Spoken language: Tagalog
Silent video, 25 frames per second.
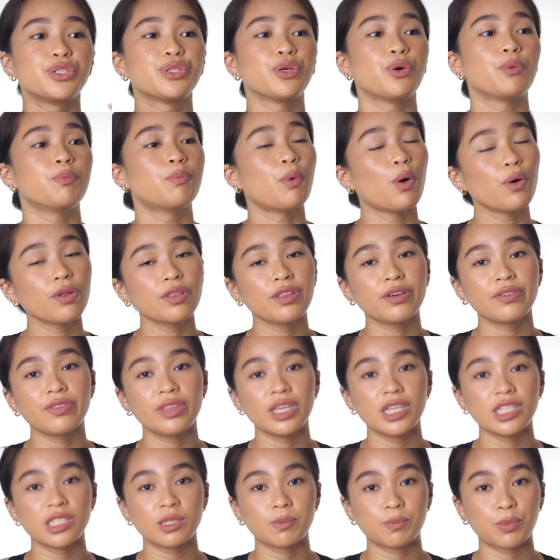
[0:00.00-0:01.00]
So, both of
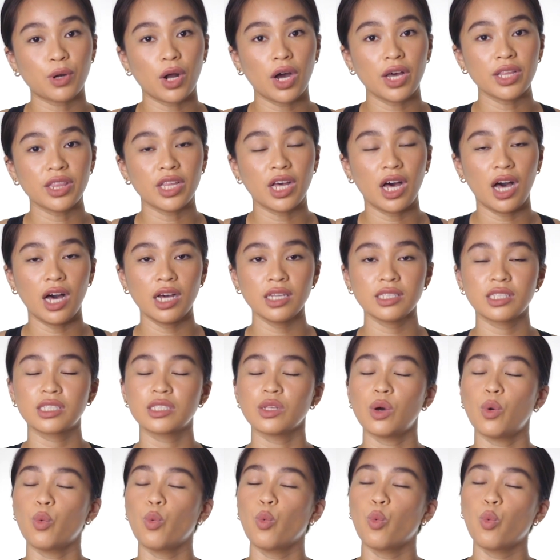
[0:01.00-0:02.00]
these
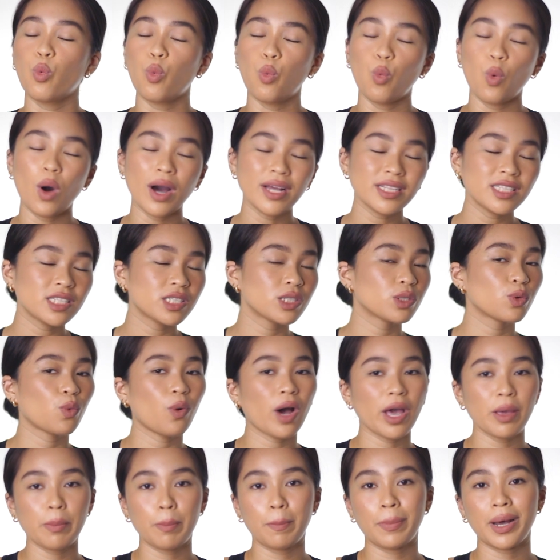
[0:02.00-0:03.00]
products, one
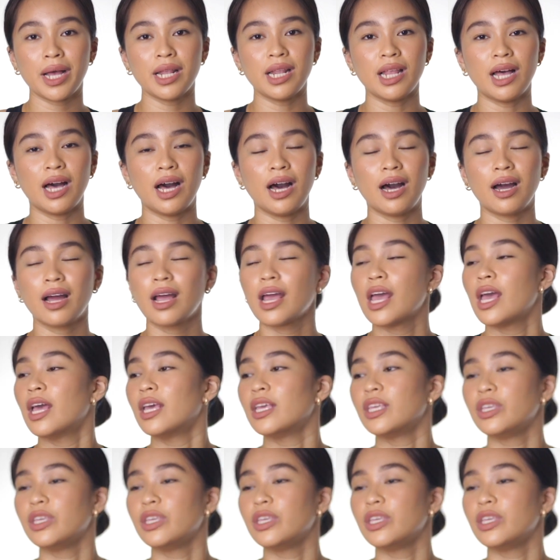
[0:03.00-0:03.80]
swipe pa lang,